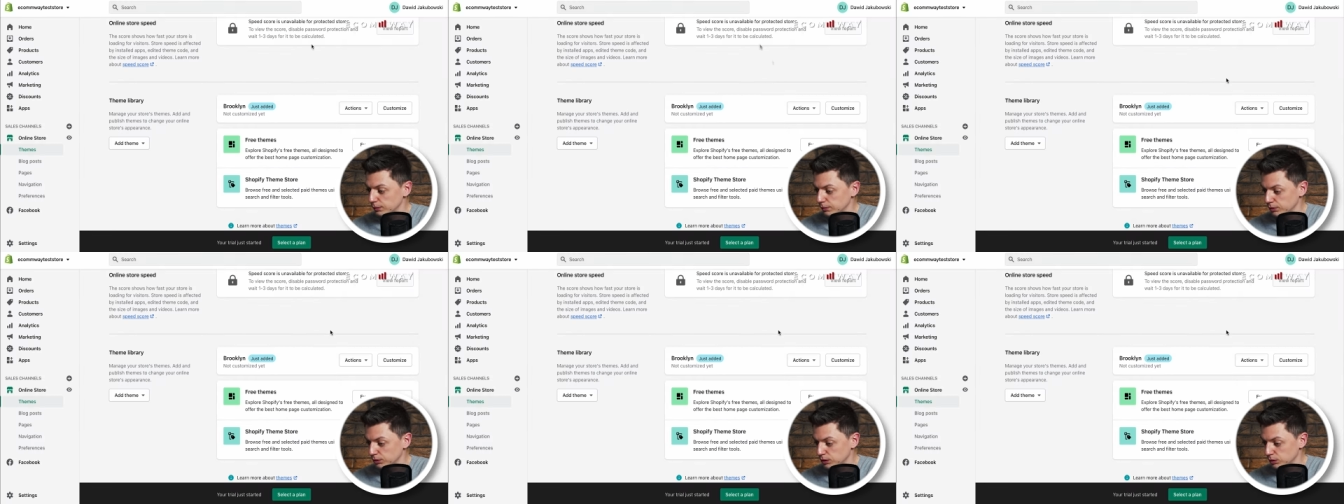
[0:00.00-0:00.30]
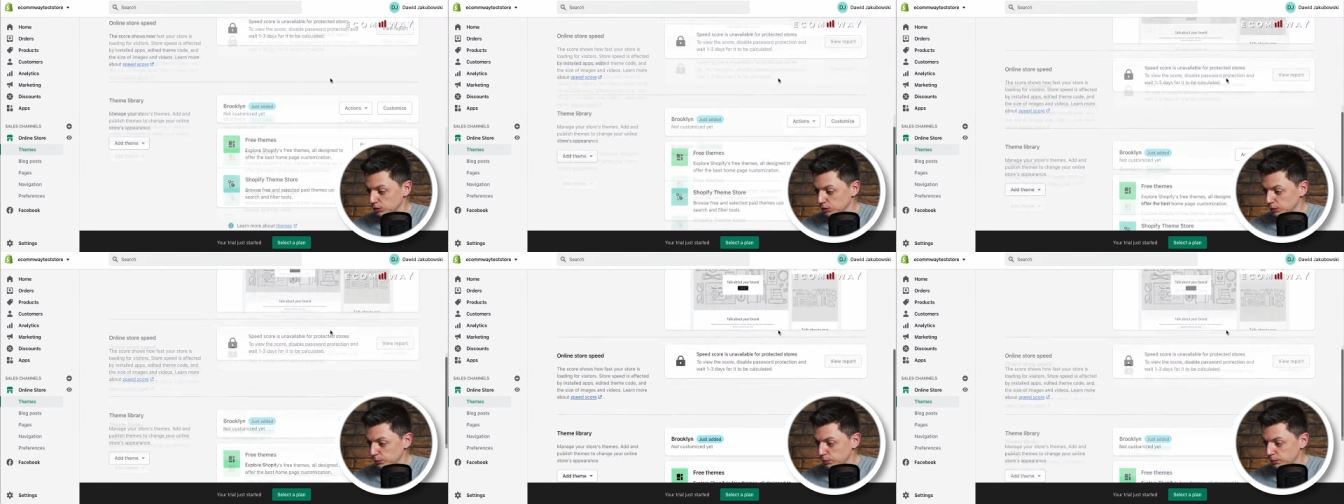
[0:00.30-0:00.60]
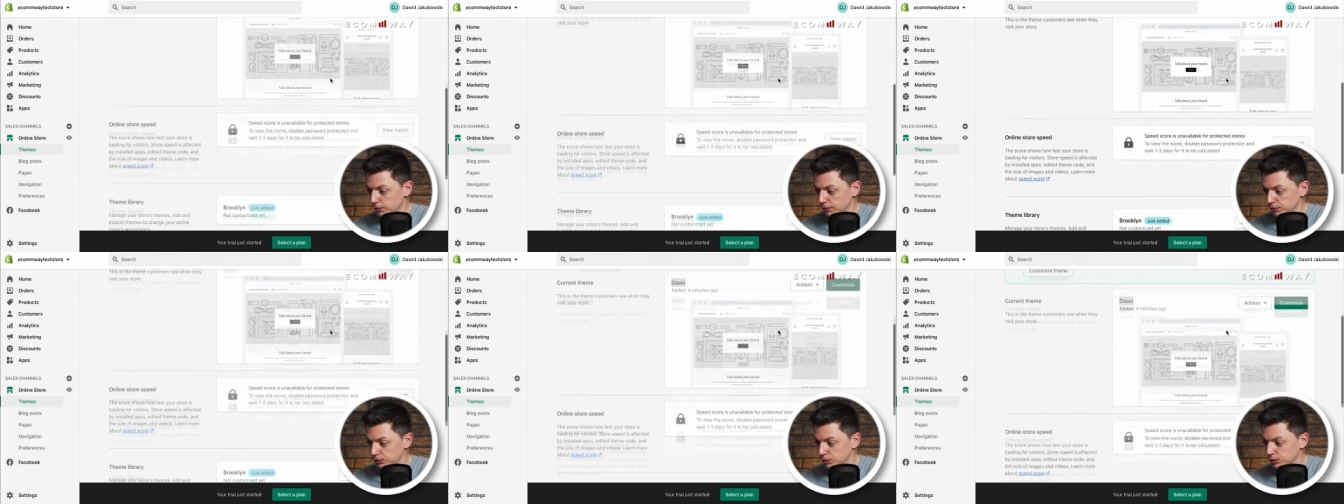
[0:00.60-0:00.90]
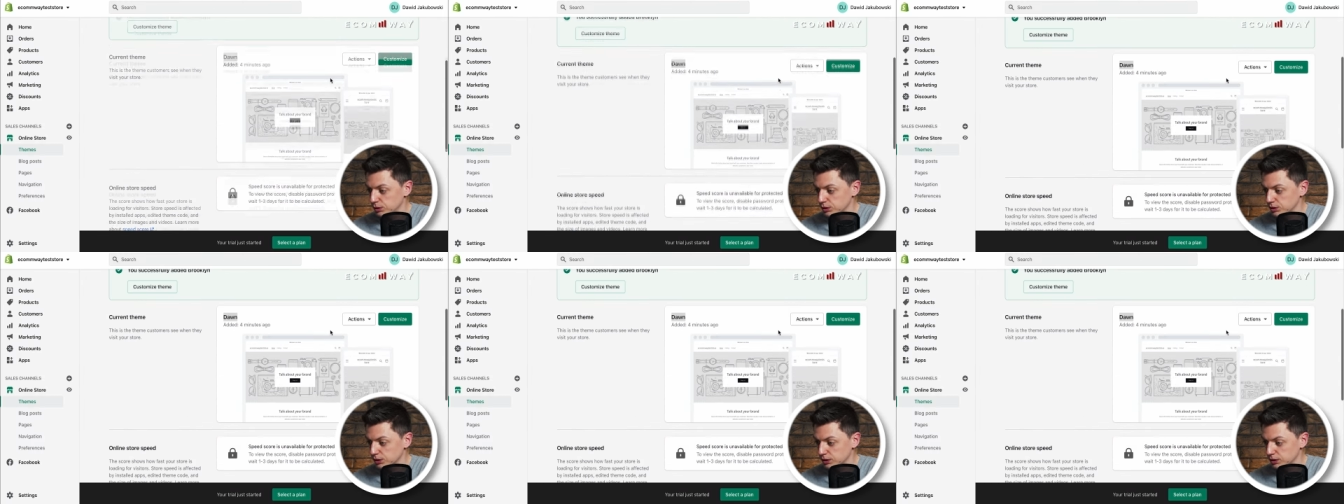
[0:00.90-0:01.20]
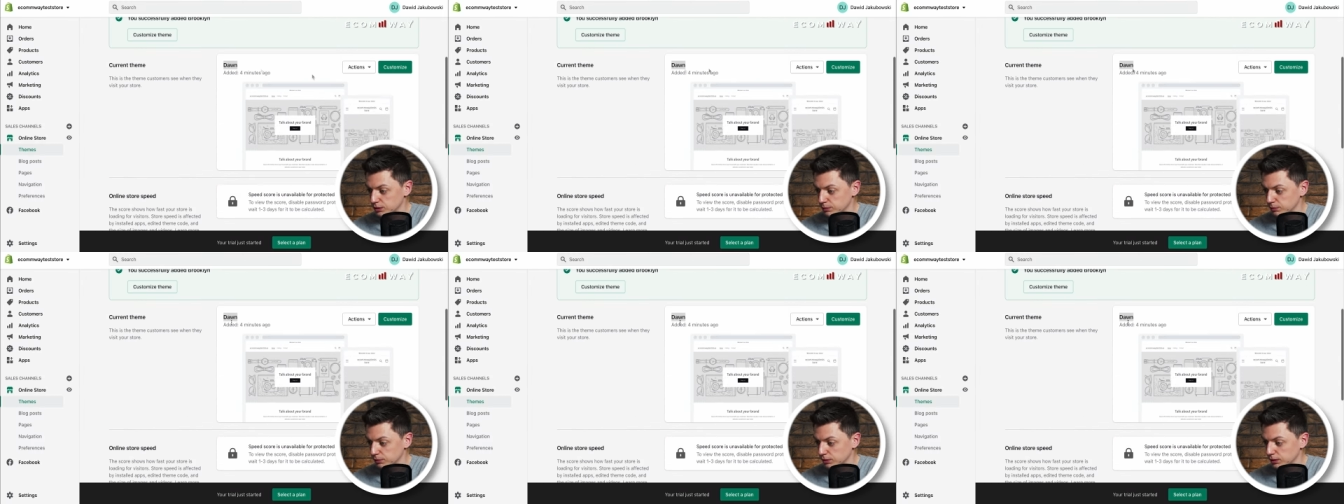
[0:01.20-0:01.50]
ja bym chciał się pobawić troszeczkę z
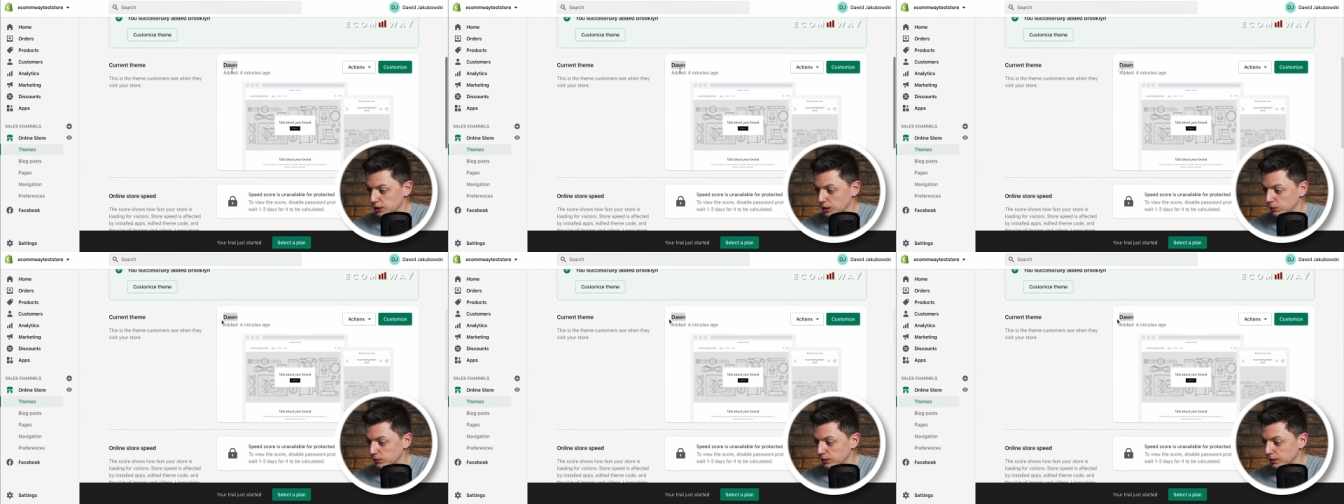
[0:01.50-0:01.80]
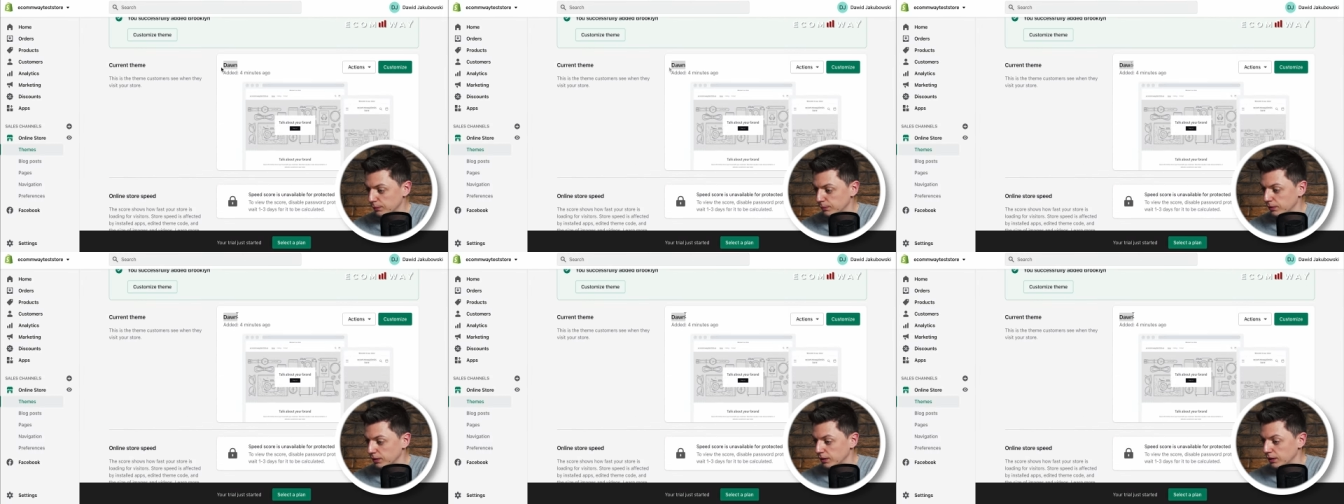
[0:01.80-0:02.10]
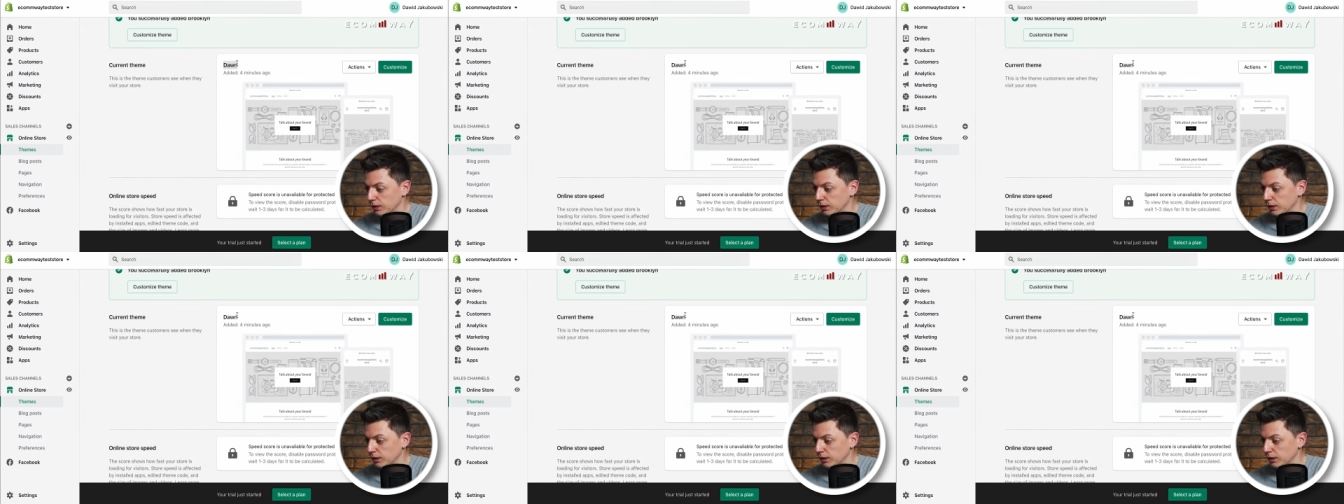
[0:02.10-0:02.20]
tym downem,